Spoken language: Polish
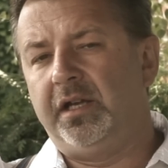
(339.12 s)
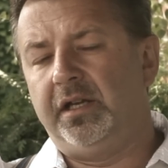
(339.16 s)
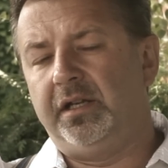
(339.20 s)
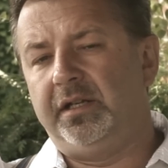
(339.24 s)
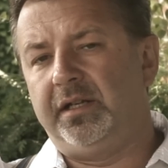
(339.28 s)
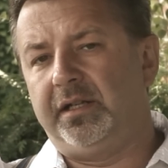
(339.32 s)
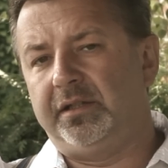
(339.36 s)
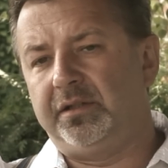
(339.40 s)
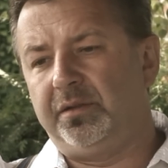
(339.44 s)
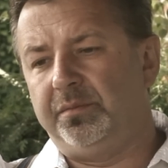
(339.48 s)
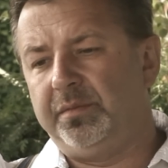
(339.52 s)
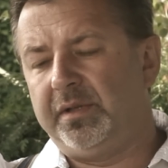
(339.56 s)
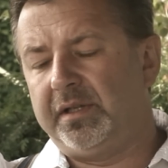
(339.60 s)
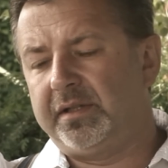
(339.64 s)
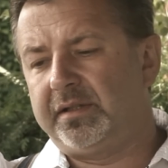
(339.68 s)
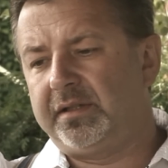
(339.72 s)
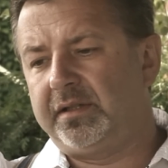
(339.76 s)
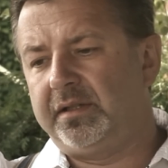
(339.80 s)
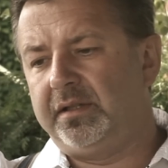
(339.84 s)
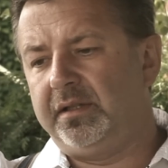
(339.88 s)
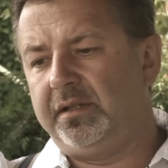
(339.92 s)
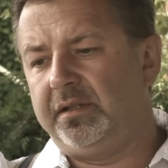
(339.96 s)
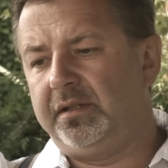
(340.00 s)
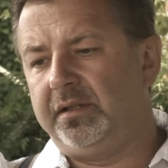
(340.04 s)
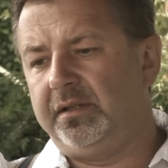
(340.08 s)

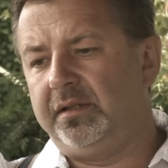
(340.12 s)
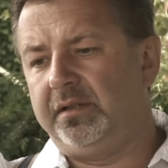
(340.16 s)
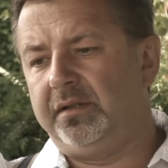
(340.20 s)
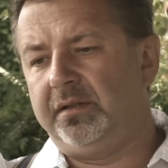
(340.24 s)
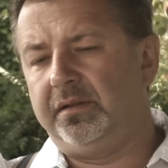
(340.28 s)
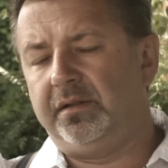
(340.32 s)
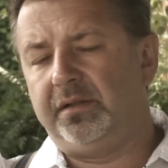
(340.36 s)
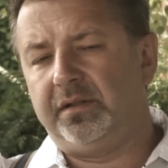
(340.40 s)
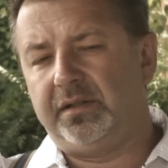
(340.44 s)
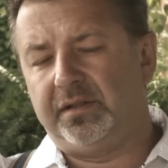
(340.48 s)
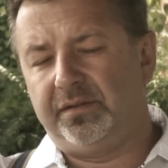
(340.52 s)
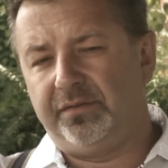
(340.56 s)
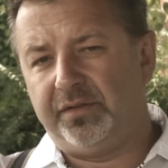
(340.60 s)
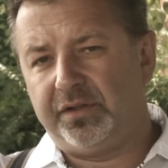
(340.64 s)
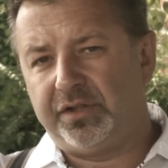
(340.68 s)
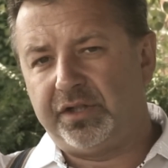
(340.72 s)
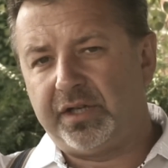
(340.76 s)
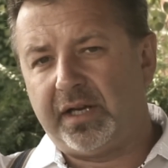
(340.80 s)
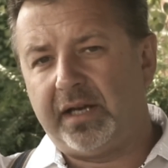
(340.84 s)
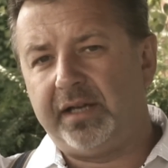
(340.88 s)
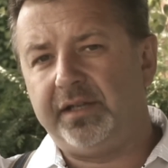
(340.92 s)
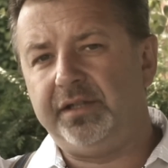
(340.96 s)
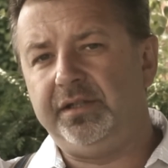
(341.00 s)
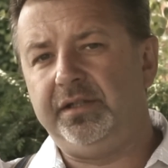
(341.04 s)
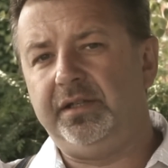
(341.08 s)
Natomiast y,
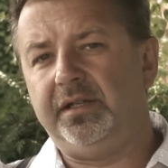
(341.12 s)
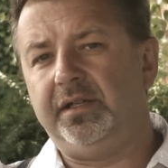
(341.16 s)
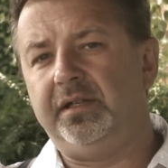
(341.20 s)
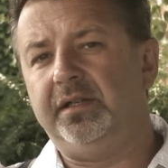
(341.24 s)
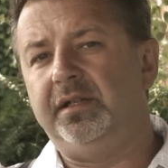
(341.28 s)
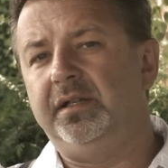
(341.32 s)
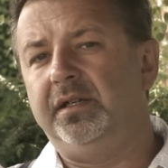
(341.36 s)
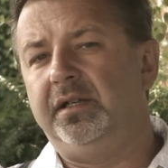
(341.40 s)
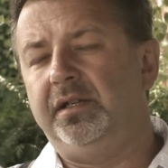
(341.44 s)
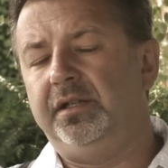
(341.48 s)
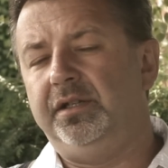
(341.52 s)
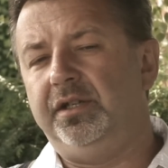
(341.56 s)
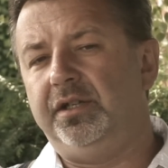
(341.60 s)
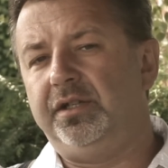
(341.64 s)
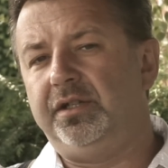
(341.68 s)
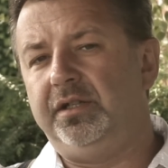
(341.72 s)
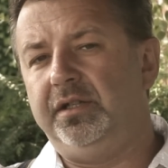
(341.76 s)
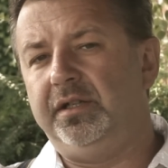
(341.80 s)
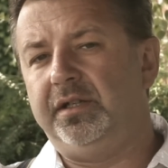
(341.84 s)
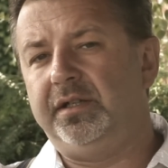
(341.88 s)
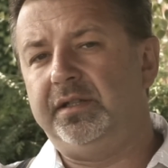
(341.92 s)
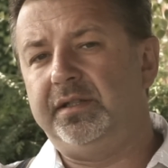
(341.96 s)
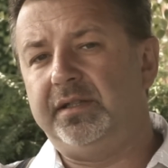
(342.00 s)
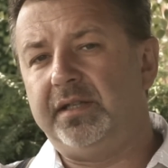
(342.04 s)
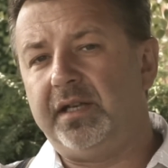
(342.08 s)
zwyczajnie,
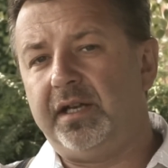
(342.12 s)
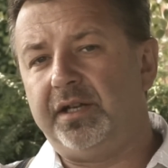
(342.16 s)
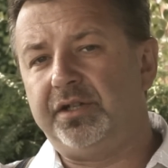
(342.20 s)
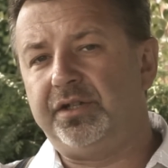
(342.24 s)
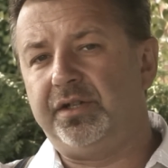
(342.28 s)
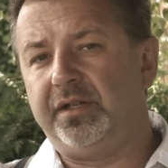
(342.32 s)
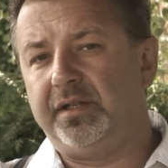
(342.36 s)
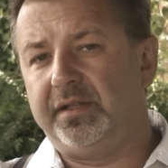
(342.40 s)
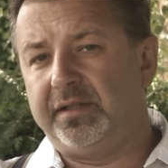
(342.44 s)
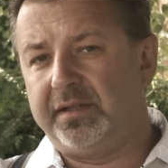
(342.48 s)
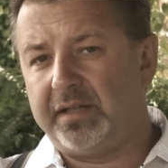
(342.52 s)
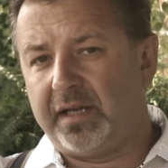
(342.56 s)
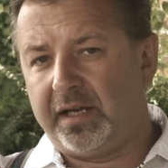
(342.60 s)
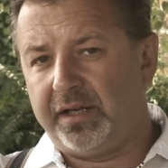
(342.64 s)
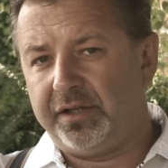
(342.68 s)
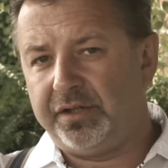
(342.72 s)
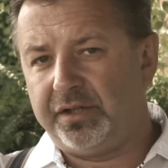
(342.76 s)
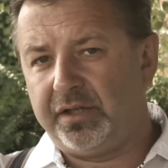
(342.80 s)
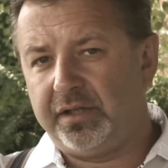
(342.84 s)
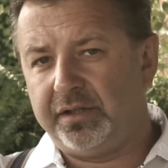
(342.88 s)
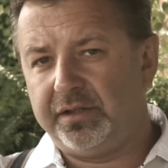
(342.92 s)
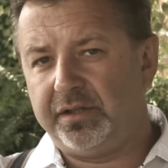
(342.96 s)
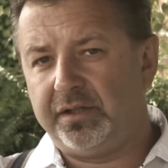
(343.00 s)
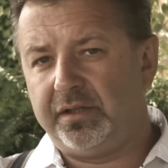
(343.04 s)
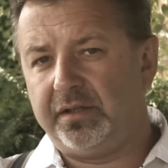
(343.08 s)
jeśli chcesz
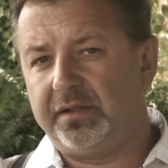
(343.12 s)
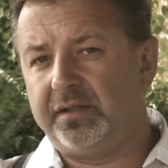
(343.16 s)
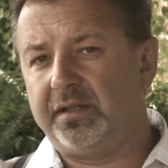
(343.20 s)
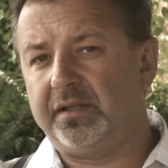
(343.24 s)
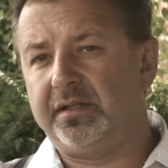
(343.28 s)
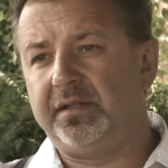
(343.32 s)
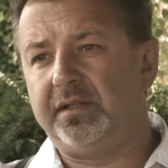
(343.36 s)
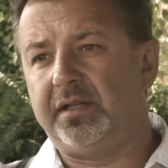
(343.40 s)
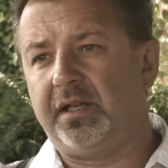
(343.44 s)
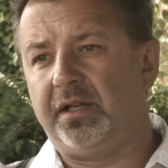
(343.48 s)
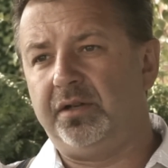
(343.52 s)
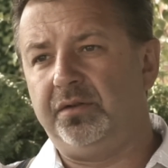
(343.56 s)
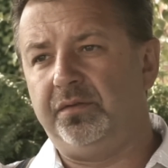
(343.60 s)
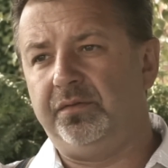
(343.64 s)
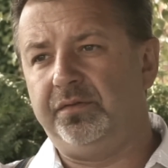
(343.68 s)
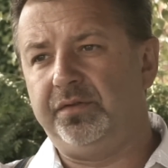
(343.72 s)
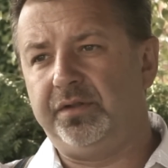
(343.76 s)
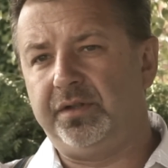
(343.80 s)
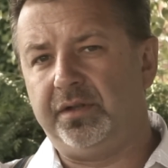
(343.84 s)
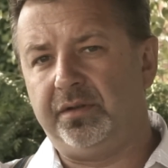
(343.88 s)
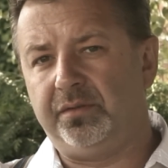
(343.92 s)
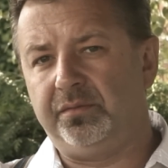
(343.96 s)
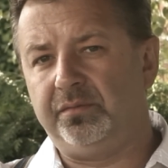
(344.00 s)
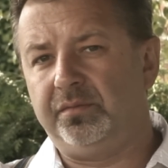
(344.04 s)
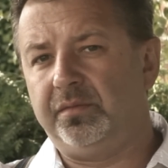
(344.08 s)
zajrzeć, zastanów
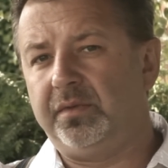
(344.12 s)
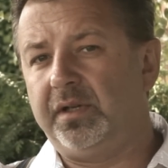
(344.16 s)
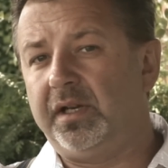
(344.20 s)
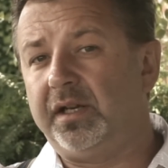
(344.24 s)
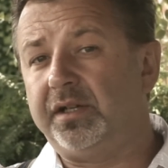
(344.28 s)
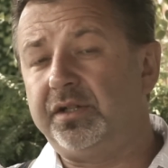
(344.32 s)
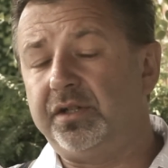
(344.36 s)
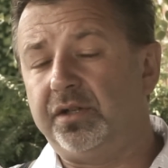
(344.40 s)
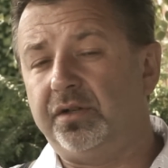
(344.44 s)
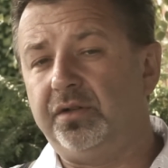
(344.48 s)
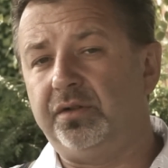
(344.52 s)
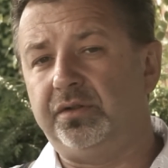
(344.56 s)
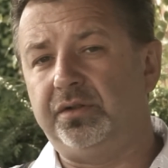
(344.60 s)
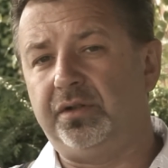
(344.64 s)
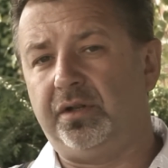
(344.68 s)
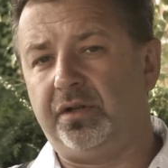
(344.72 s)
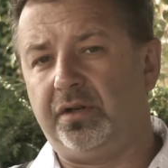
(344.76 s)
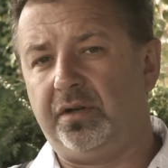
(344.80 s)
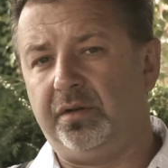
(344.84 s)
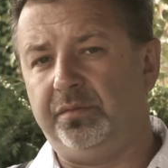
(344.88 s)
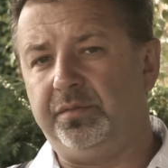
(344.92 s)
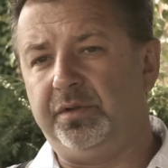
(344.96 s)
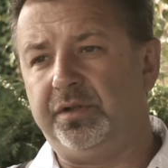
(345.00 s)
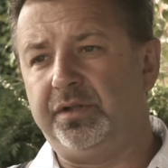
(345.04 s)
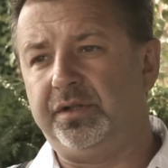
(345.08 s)
się, dlaczego to
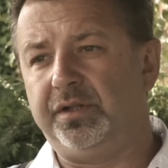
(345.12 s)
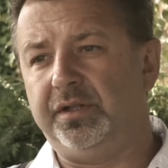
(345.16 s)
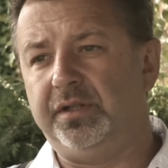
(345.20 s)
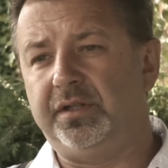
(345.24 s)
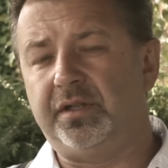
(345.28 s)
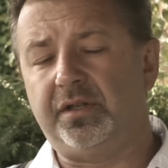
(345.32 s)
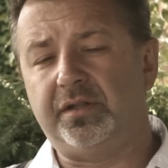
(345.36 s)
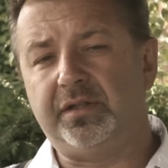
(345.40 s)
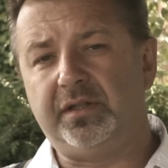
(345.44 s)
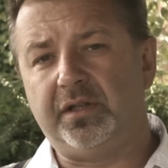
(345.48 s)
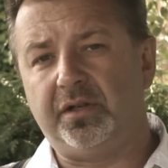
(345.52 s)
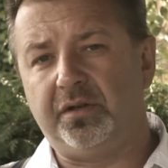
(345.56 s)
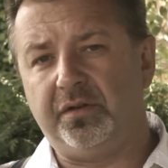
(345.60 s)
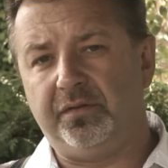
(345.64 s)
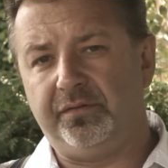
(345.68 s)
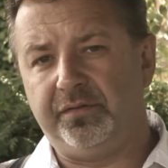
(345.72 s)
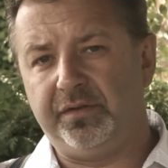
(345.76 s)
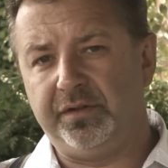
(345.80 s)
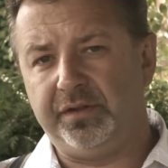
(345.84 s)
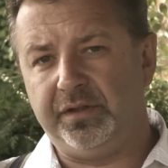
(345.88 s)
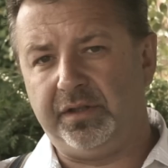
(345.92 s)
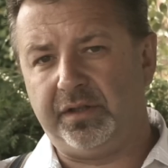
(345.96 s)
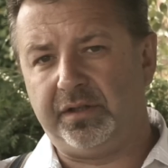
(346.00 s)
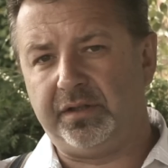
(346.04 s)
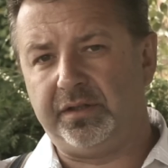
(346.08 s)
robisz i co z tego
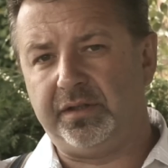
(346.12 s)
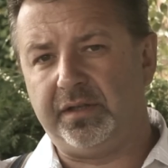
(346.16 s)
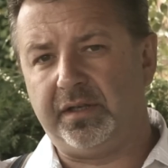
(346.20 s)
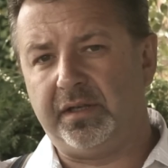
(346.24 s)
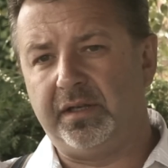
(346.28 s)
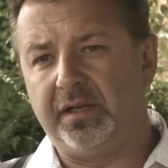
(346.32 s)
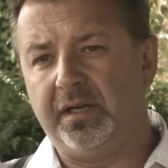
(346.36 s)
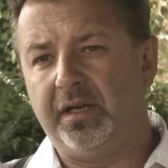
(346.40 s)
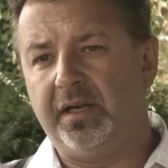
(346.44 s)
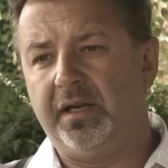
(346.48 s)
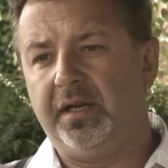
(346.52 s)
wyniknie.